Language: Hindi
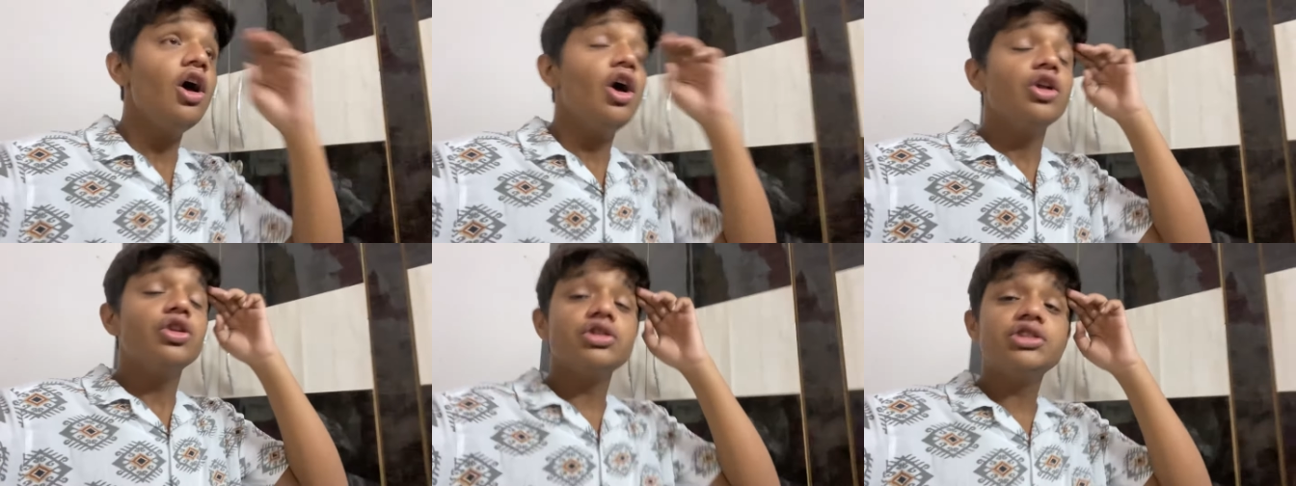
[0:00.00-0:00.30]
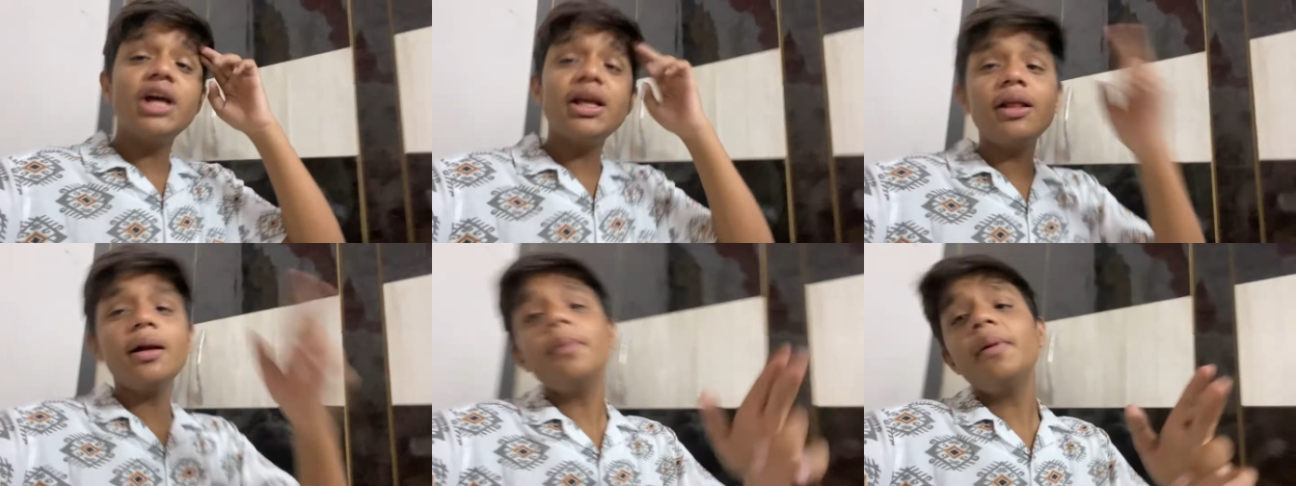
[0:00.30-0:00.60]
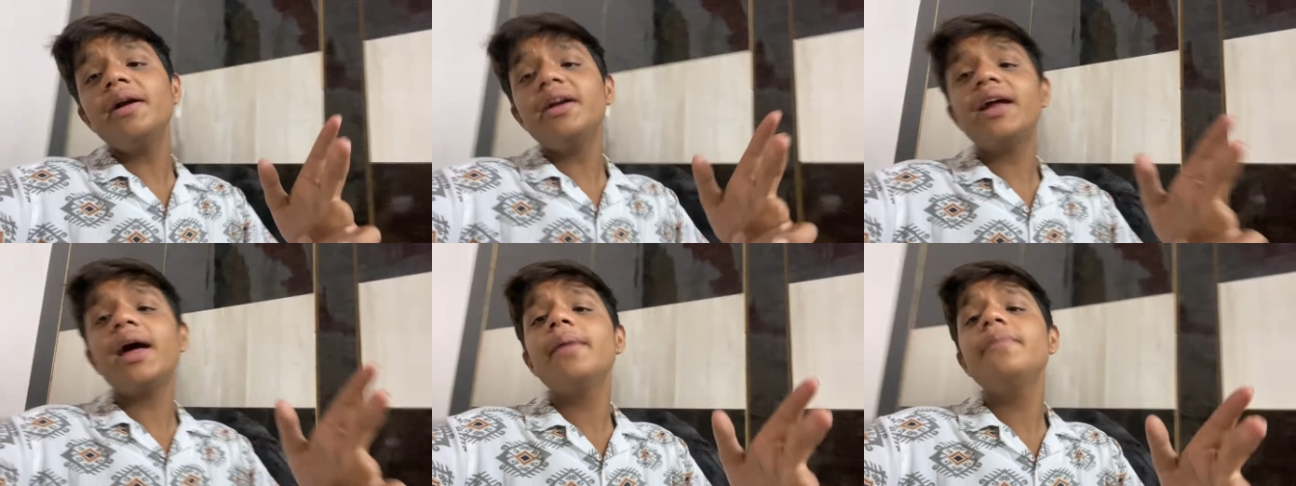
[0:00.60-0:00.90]
तो जब तक वह
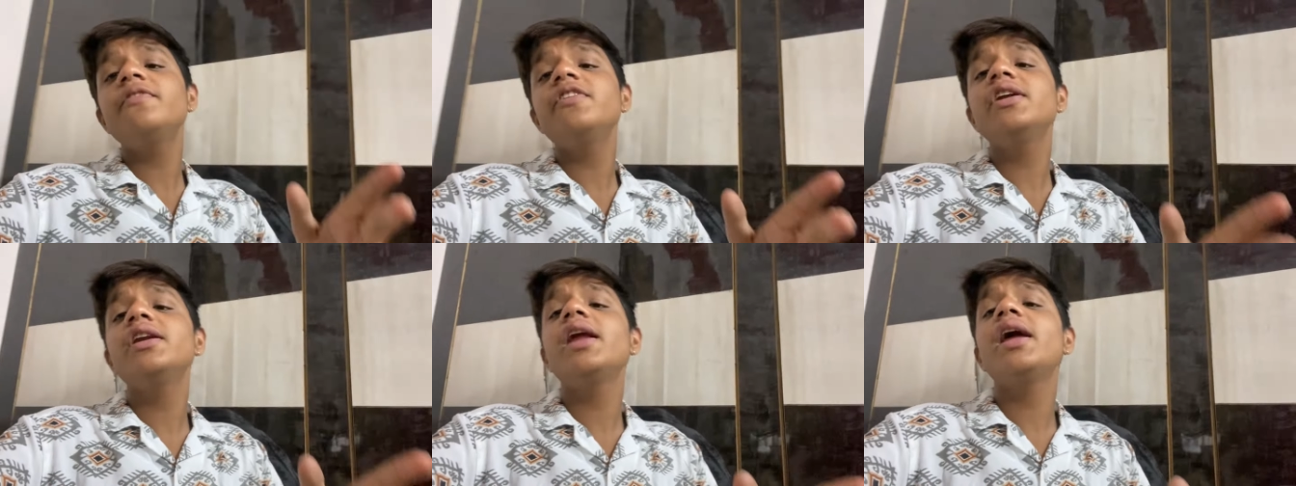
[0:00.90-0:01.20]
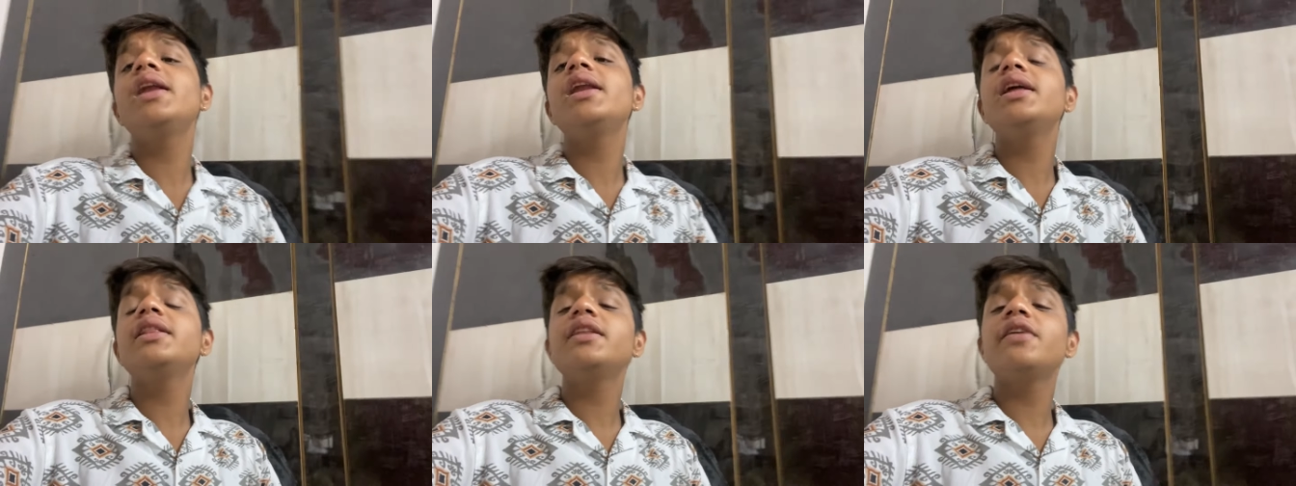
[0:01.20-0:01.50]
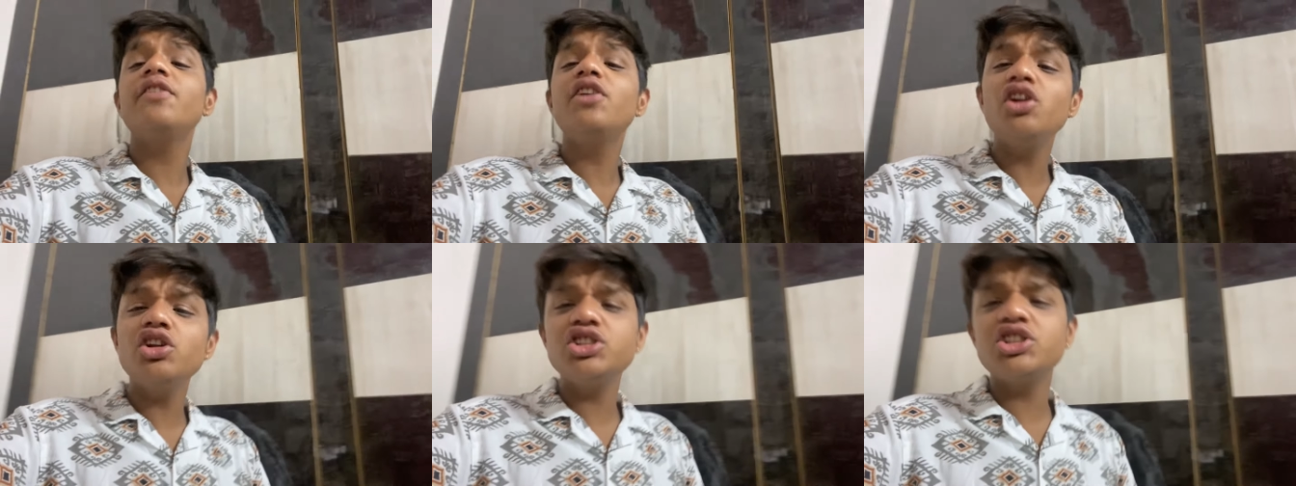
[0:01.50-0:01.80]
टाइम नहीं लेते
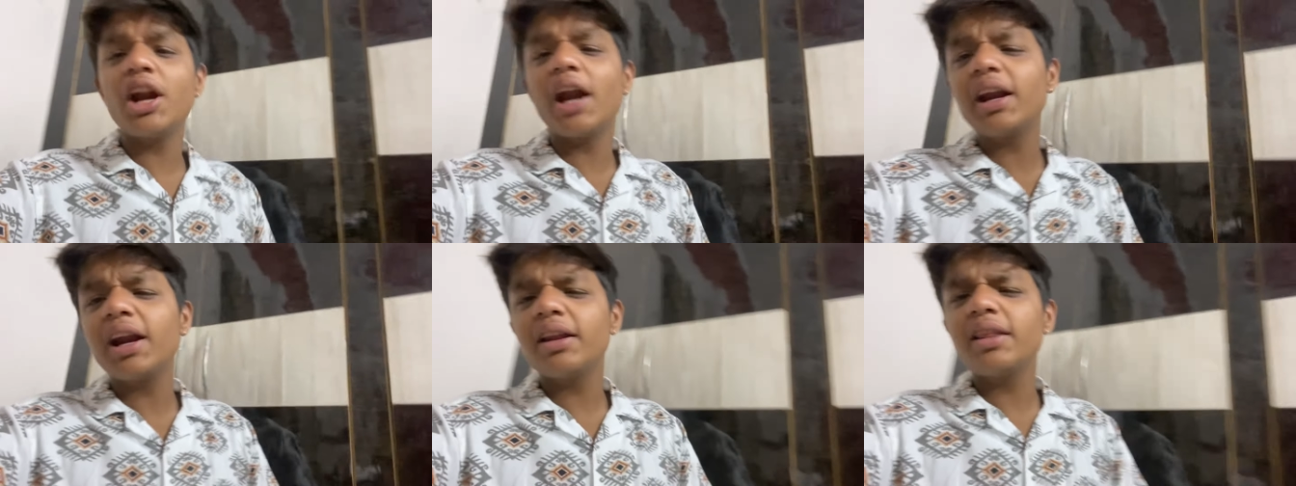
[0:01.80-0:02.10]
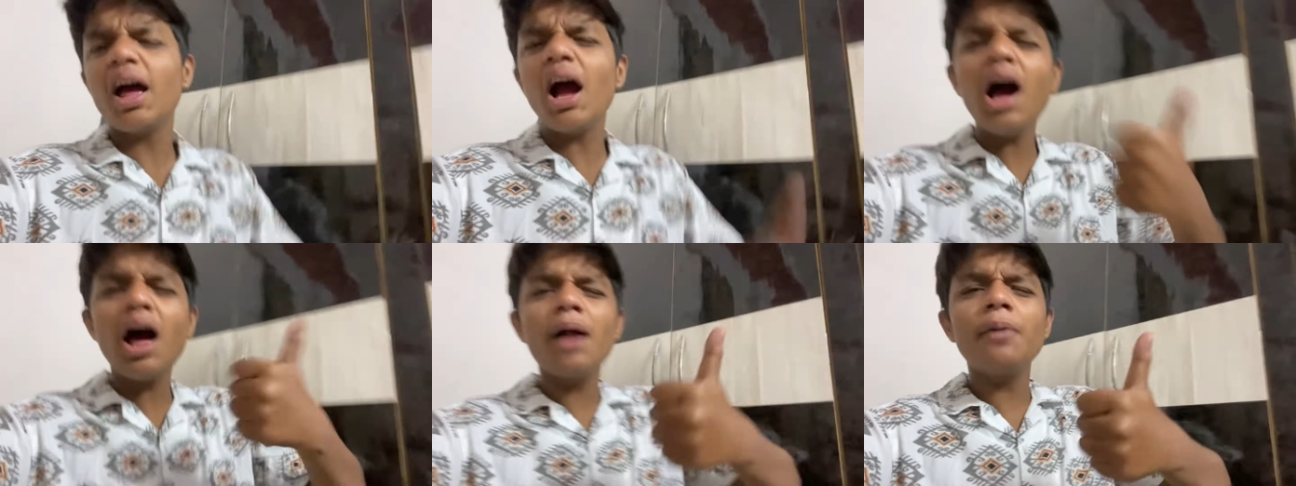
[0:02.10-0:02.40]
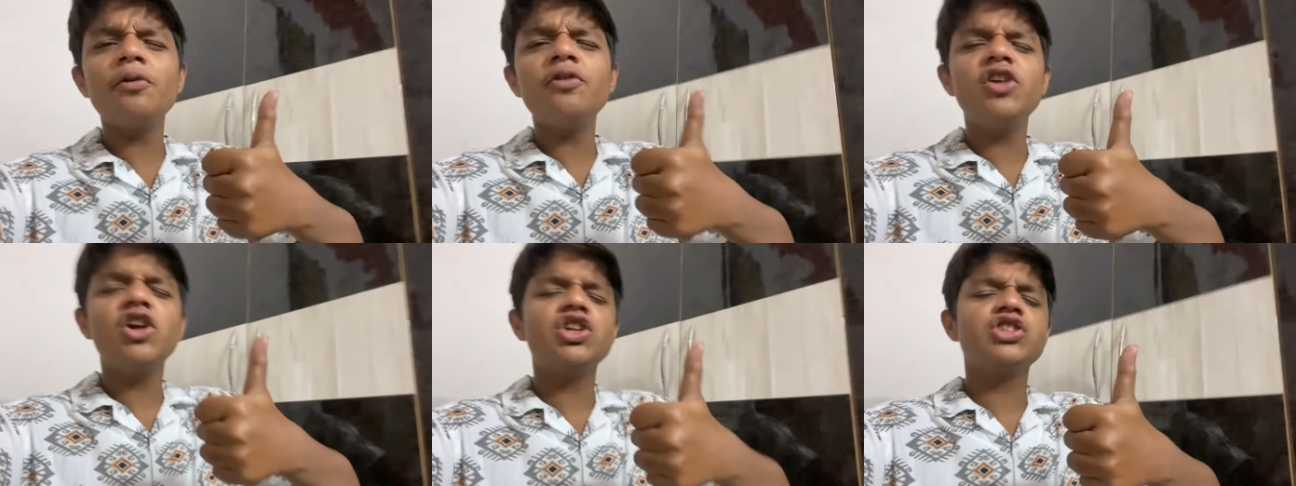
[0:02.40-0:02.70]
वीडियो स्टार्ट करते अगर
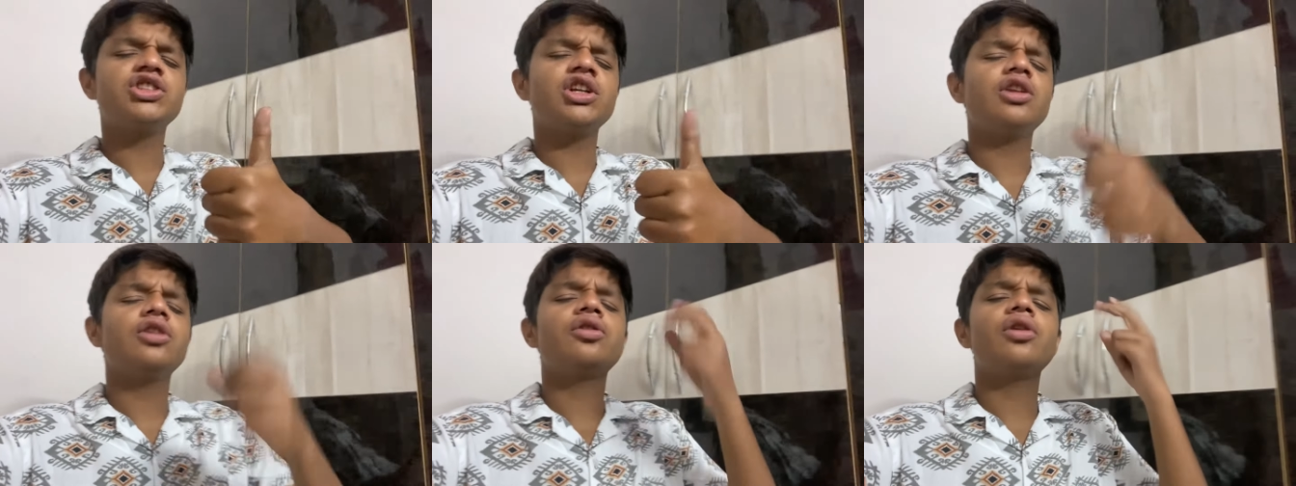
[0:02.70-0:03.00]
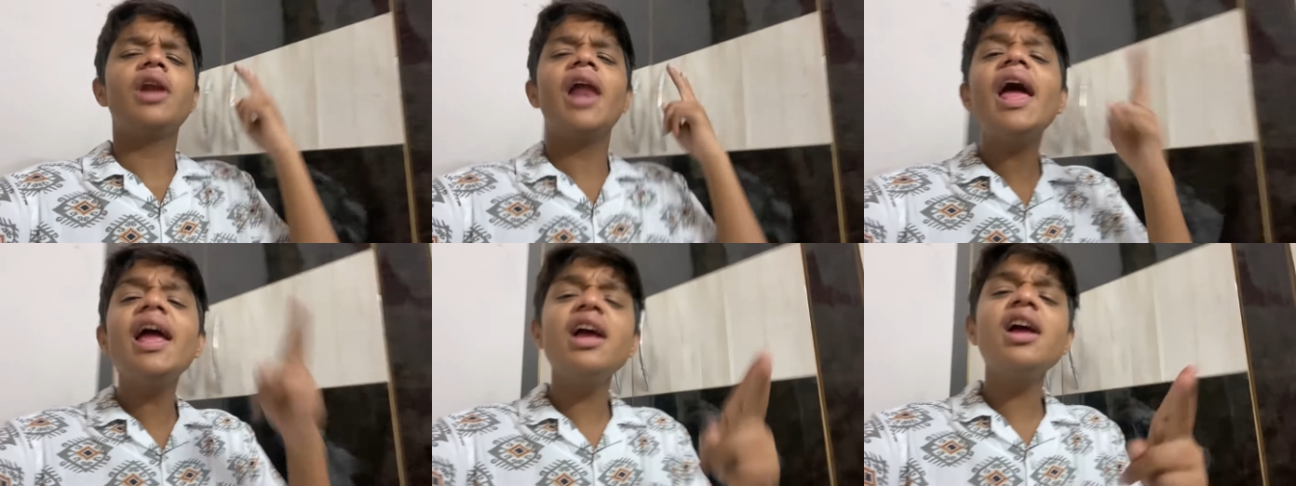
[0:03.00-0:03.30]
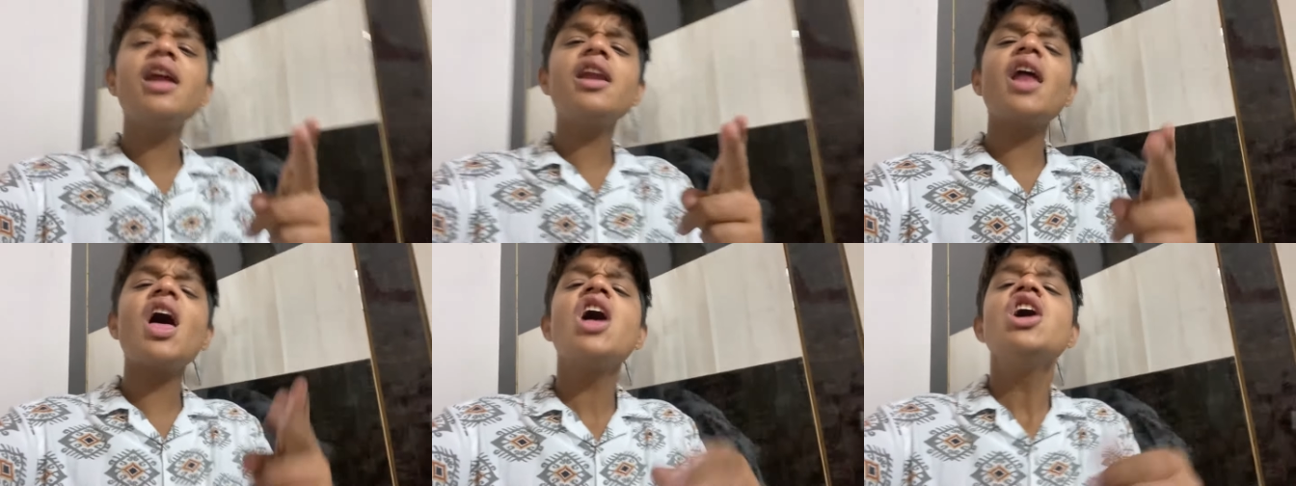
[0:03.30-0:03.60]
आपको वीडियो चले तो लाइक
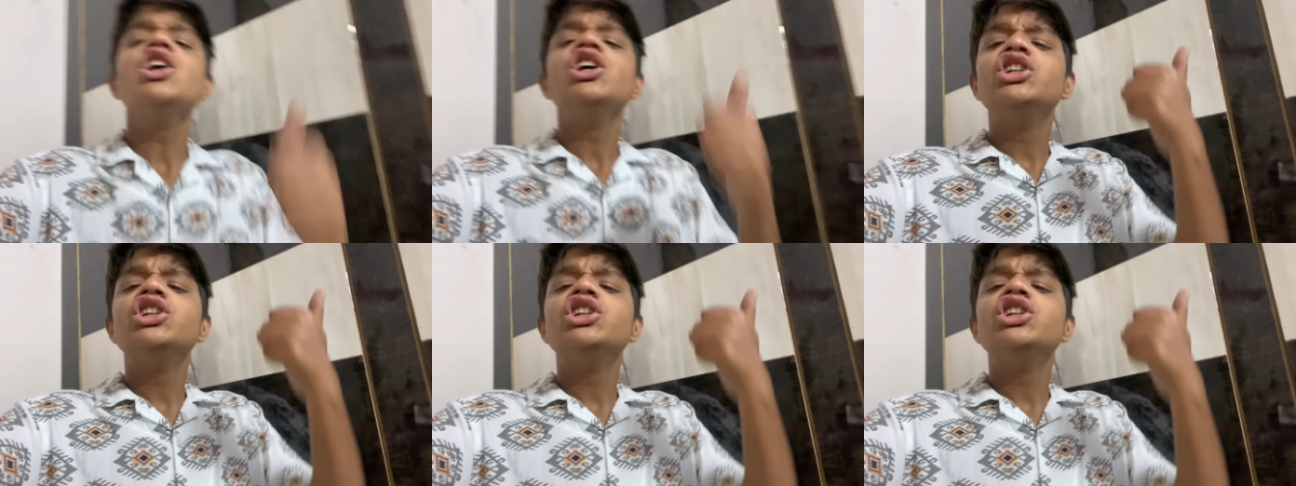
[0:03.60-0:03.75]
करना